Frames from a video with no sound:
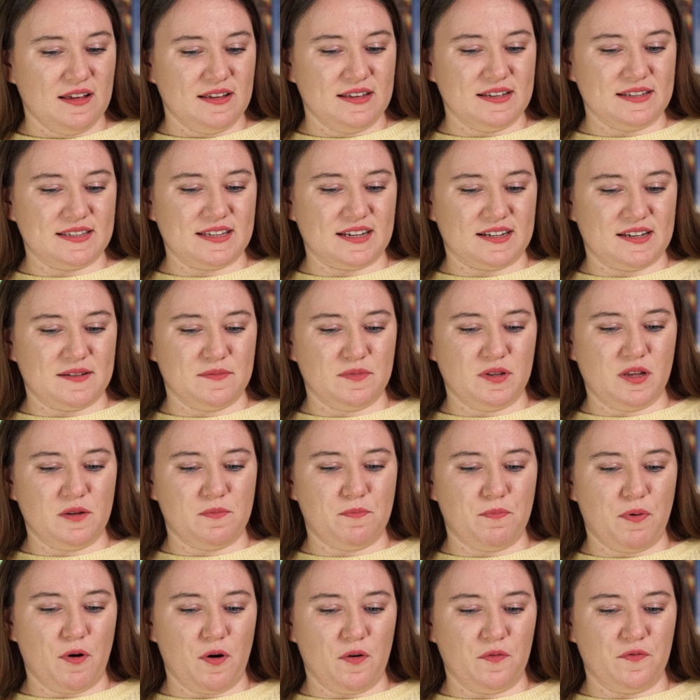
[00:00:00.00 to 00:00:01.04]
Jest takim
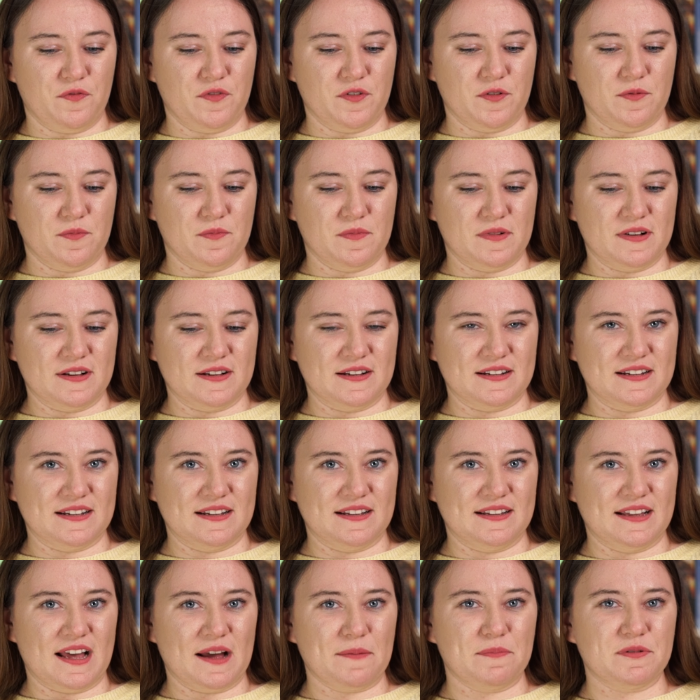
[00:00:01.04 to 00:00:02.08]
typowym,
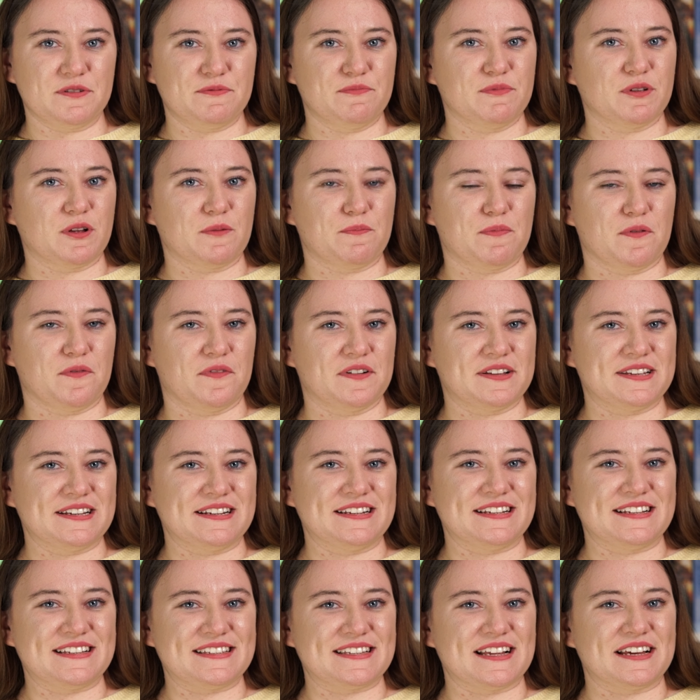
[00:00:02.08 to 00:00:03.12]
e, jakbyśmy to
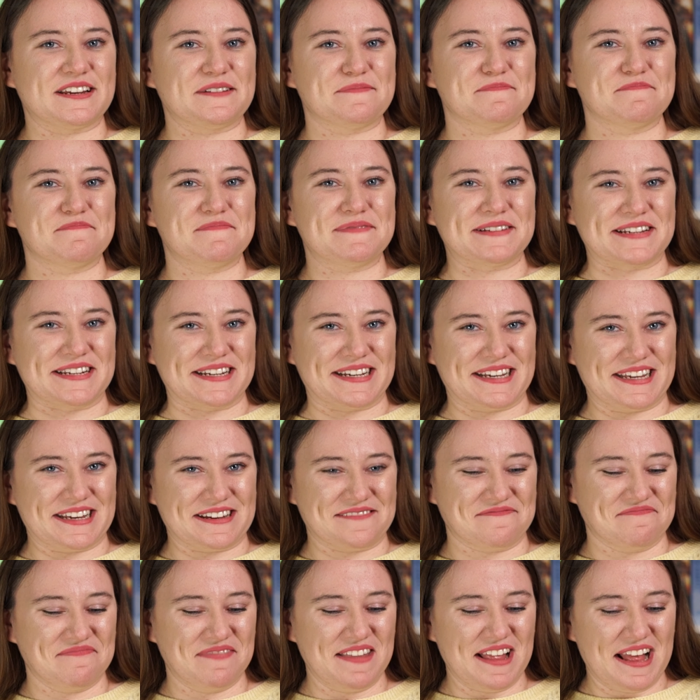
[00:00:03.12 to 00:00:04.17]
powiedzieli, starym
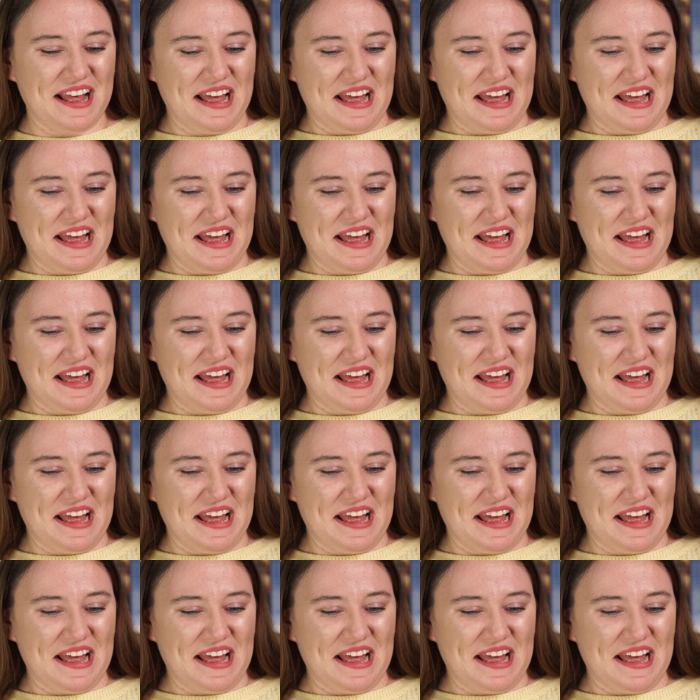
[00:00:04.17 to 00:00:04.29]
prykiem.